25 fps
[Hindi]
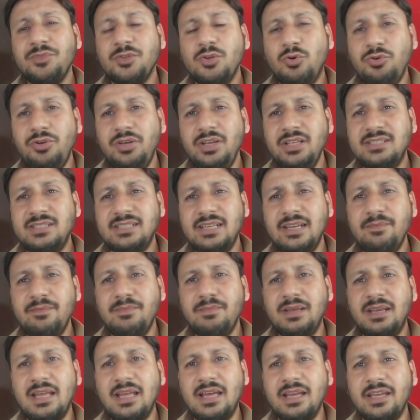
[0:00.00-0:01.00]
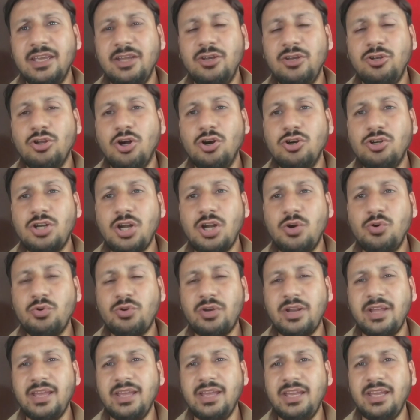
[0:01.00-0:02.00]
उन्नीस रन बना के नॉट
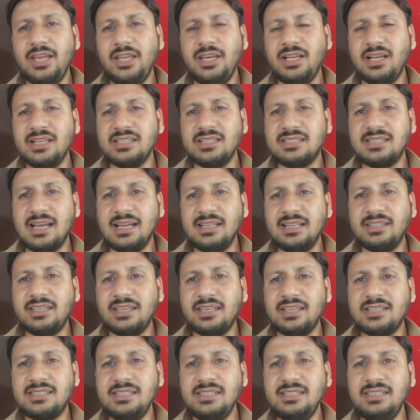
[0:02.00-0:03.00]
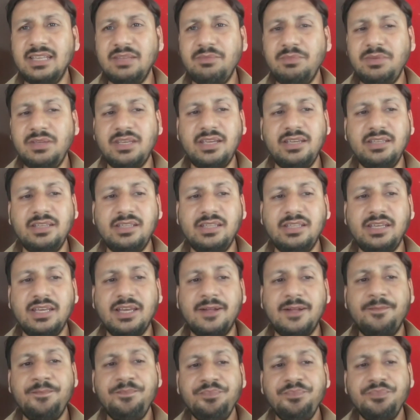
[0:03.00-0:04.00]
आउट रहे इनका साथ किसी ने भी नहीं
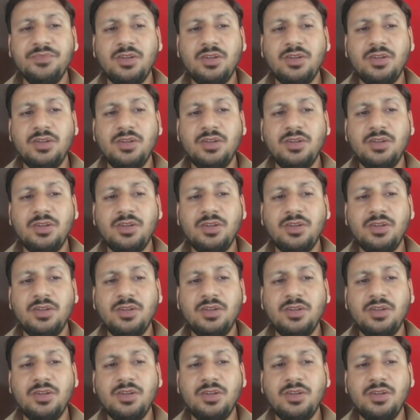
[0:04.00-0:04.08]
दिया